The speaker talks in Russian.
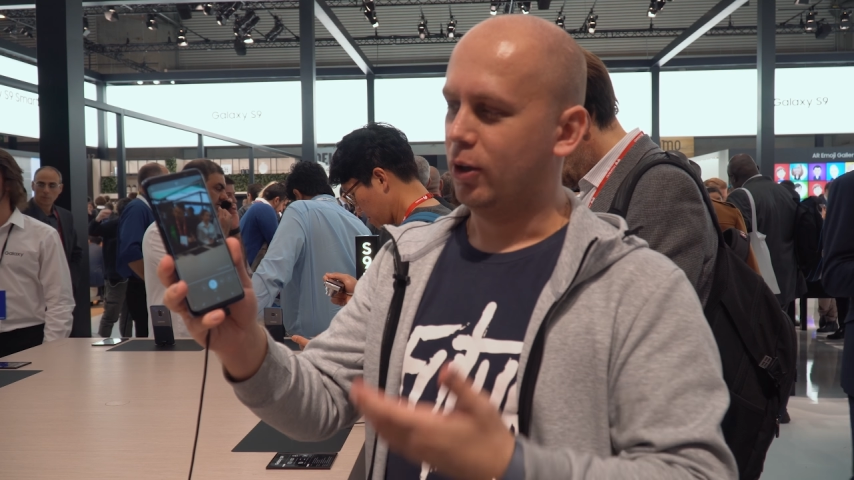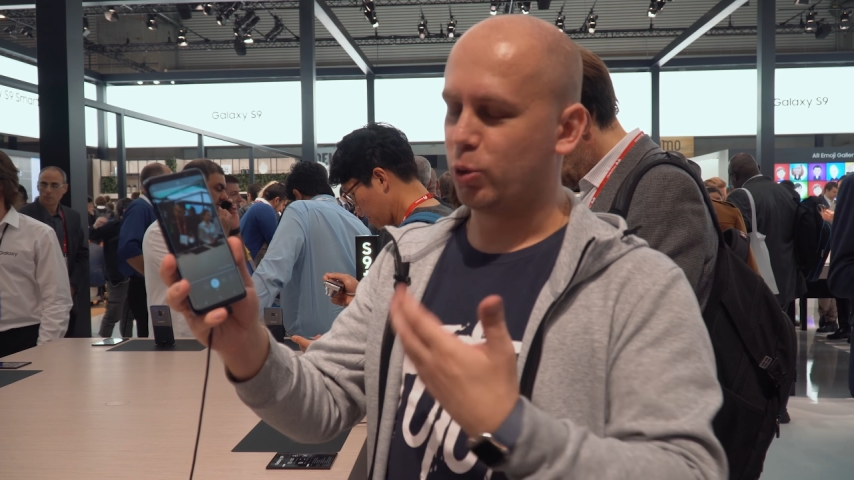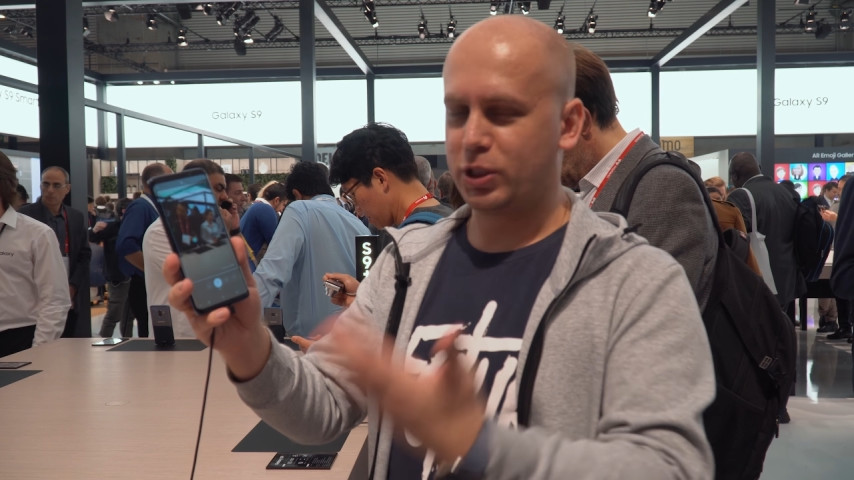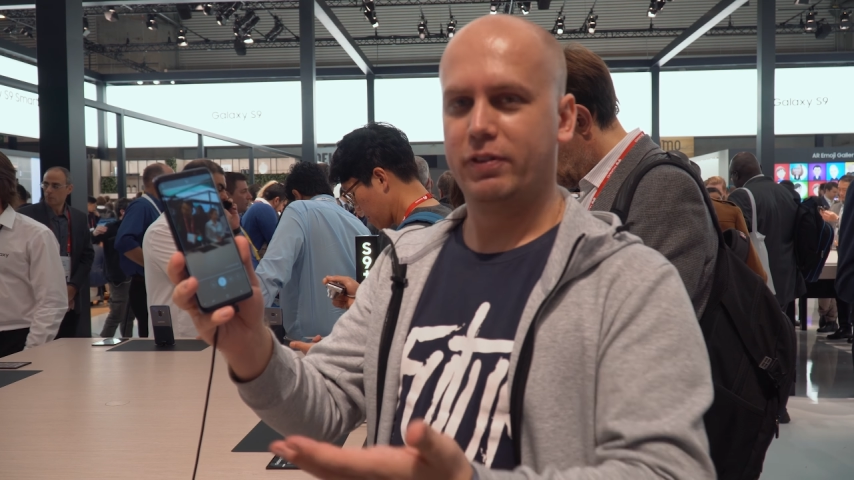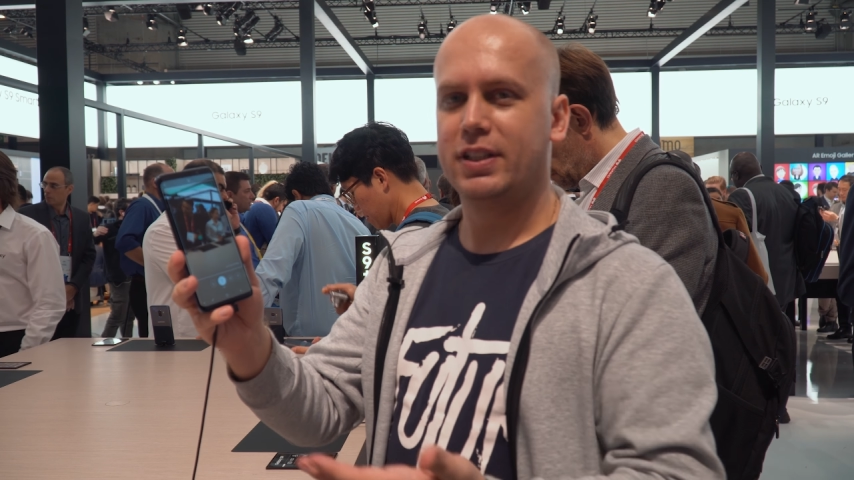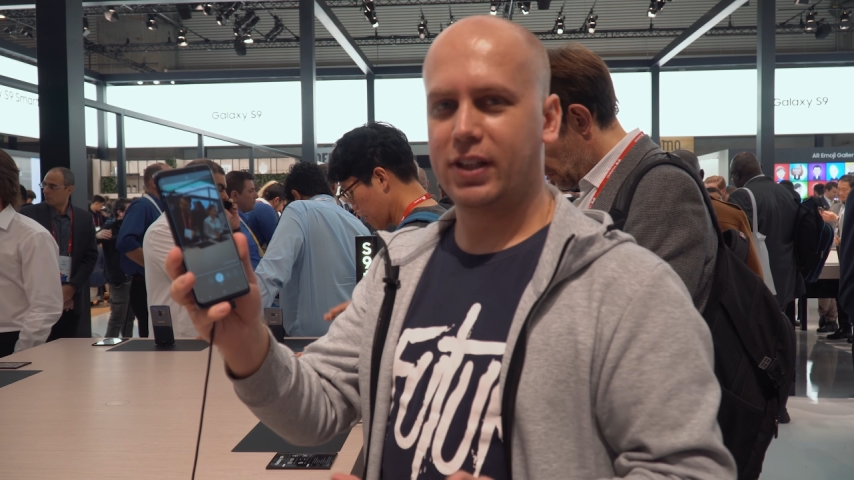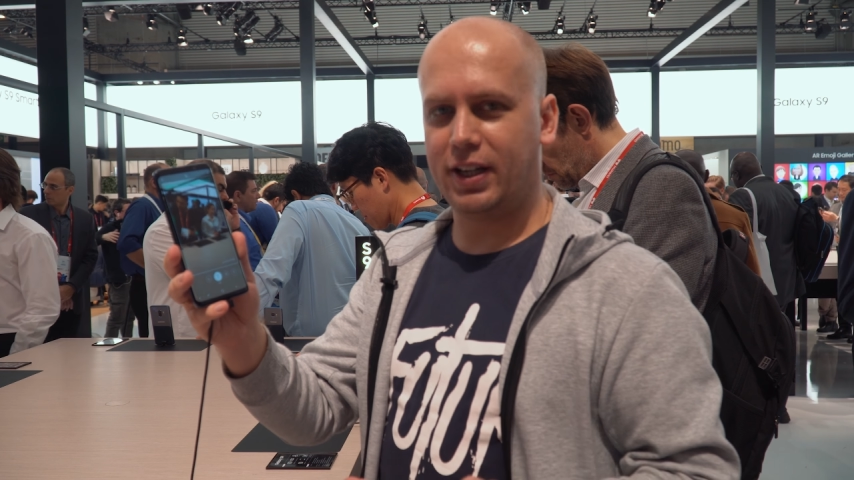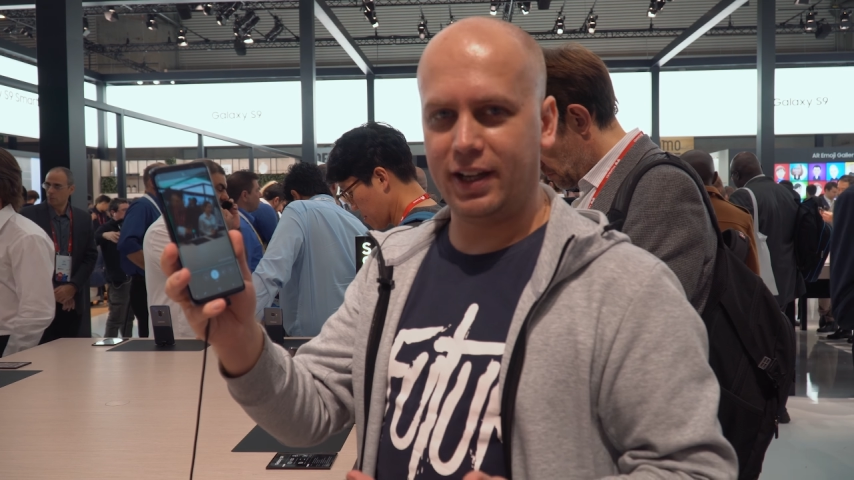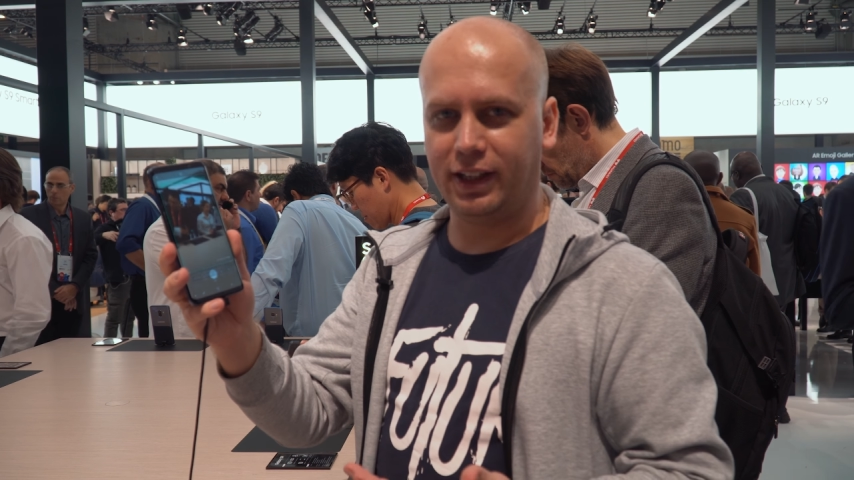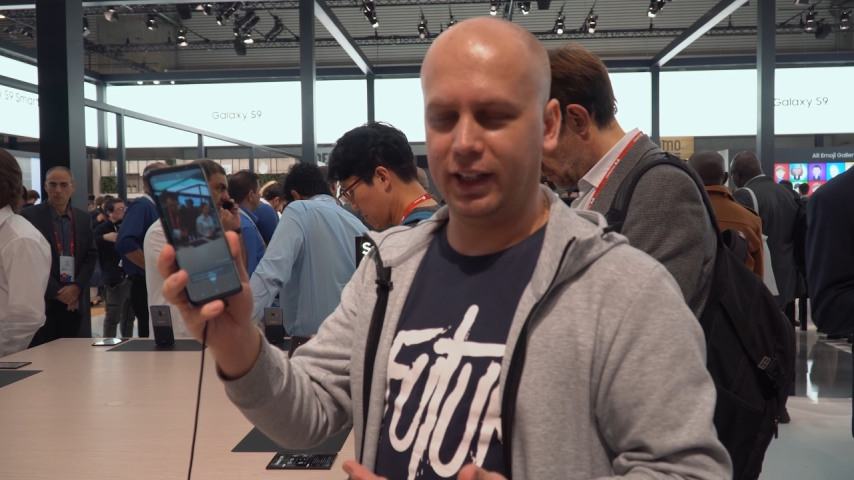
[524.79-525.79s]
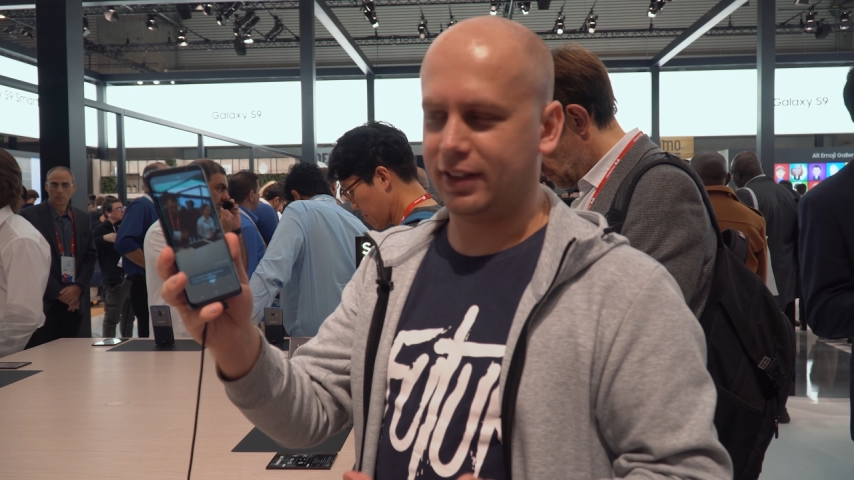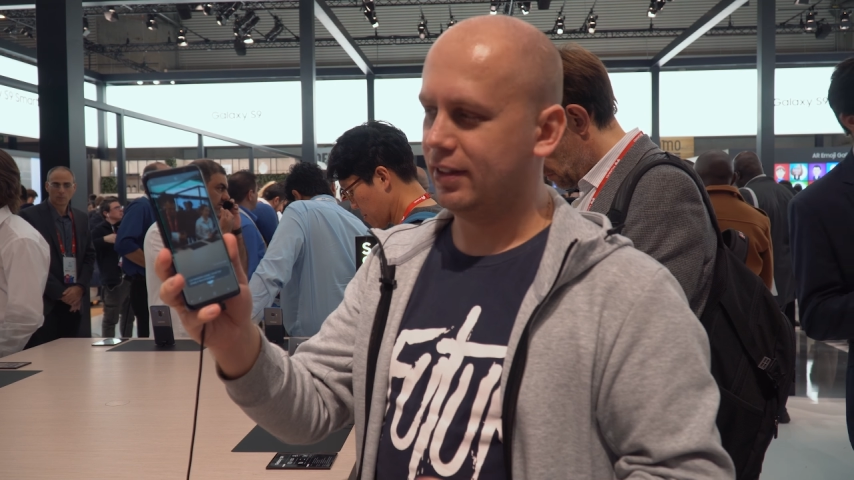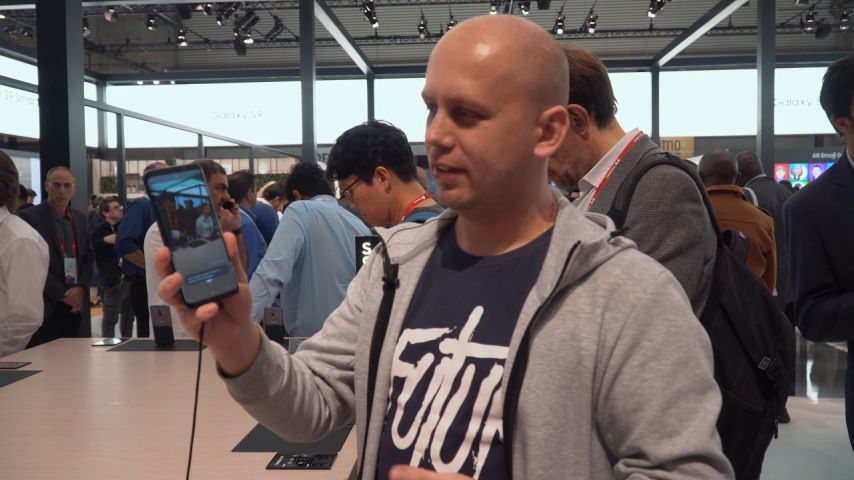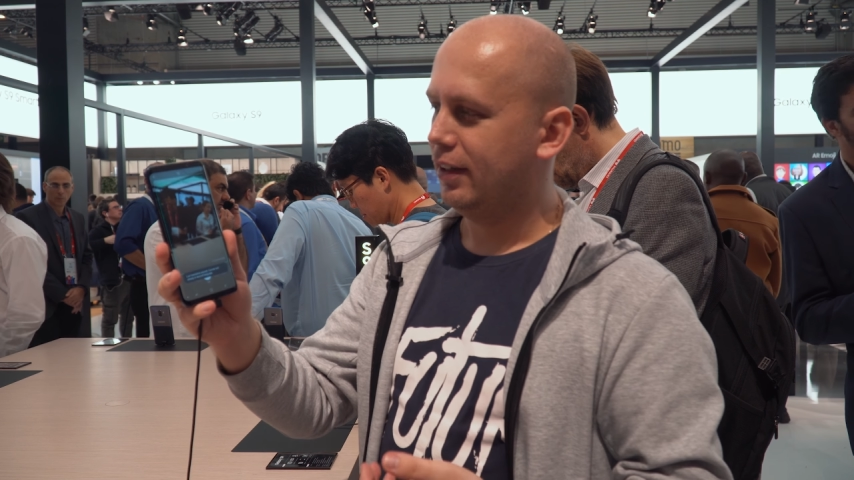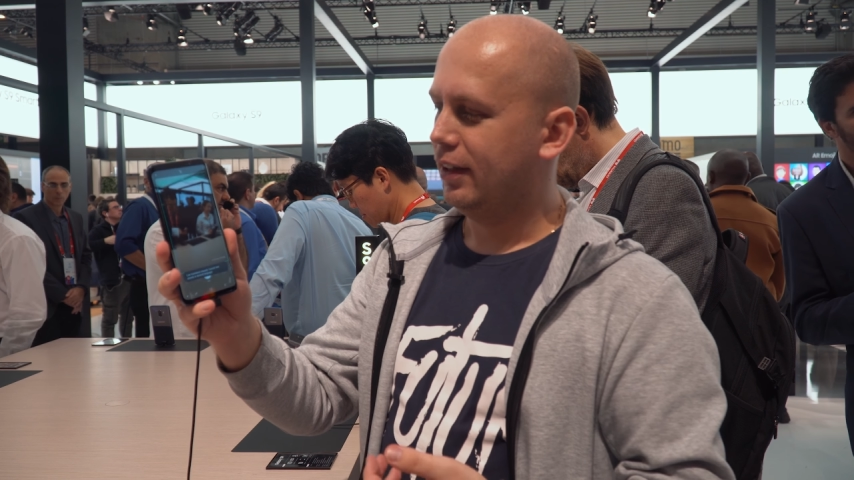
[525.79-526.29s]
Русского языка нет,
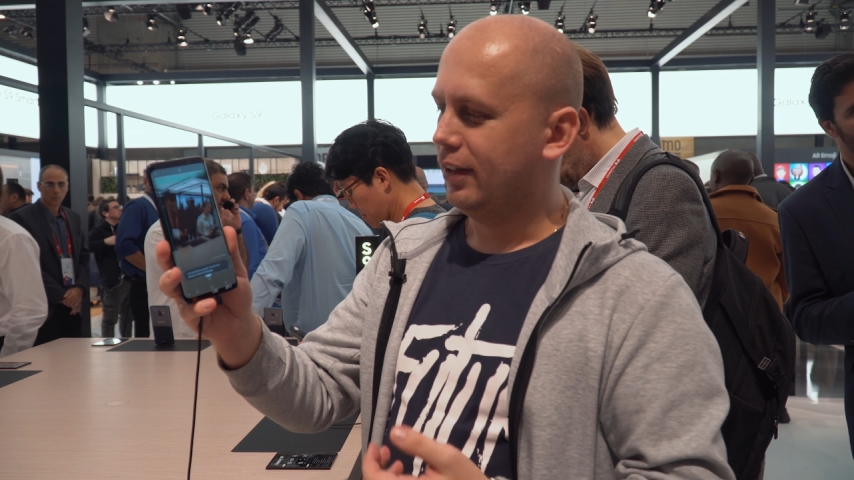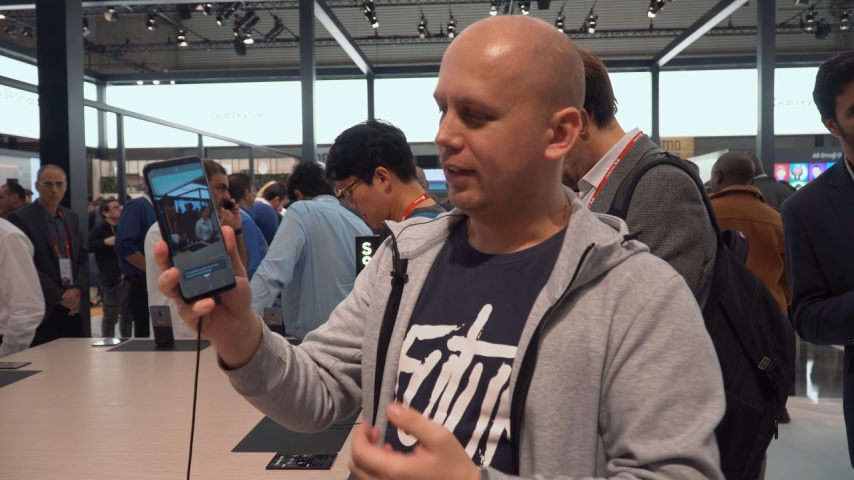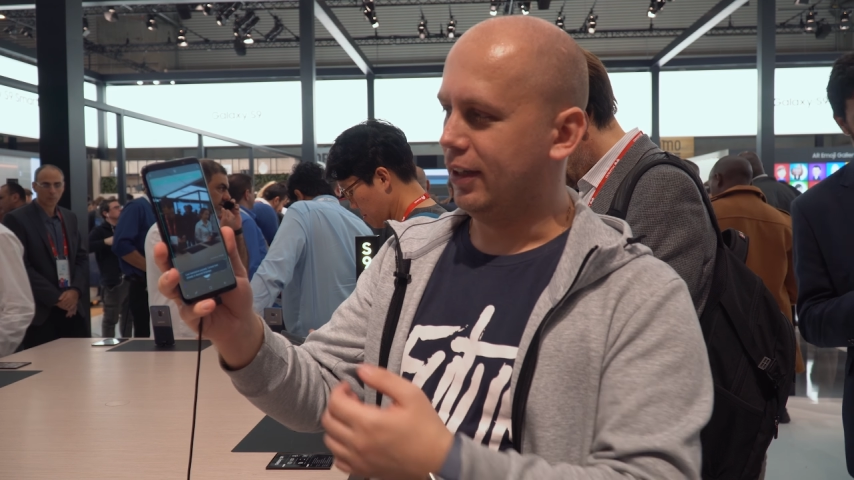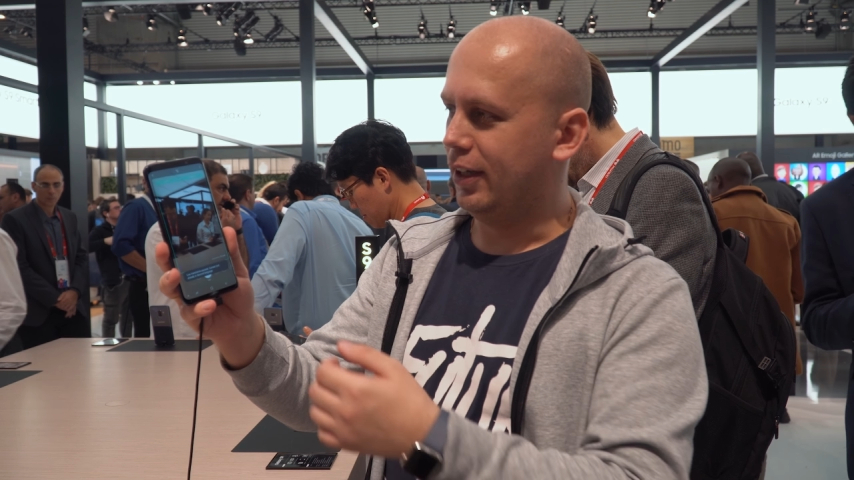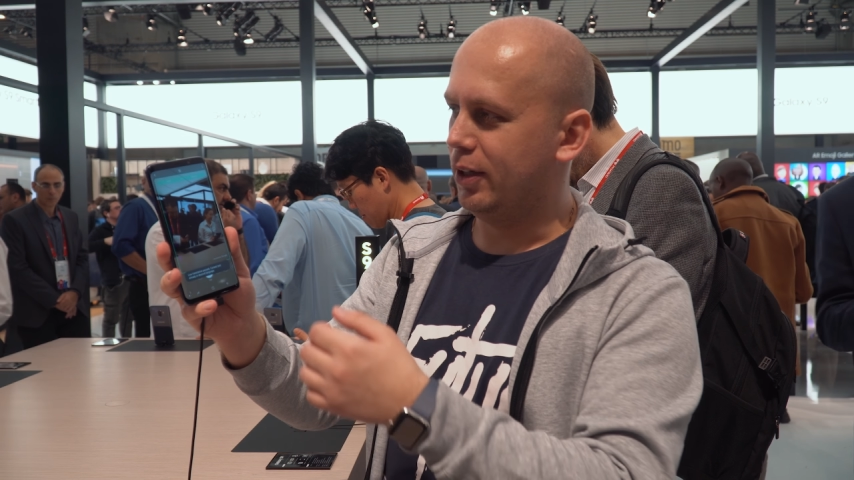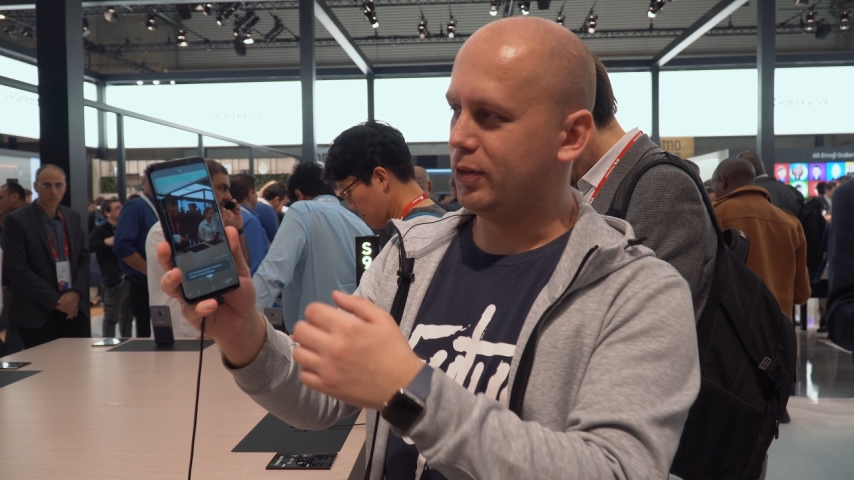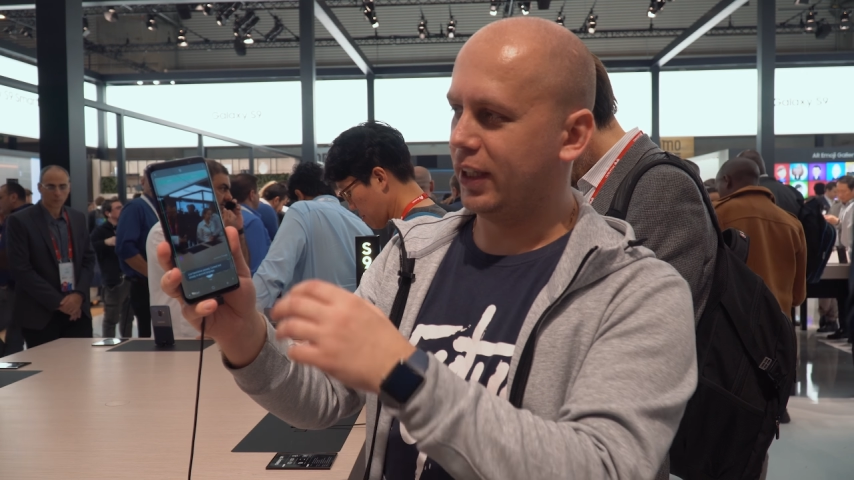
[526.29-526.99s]
э,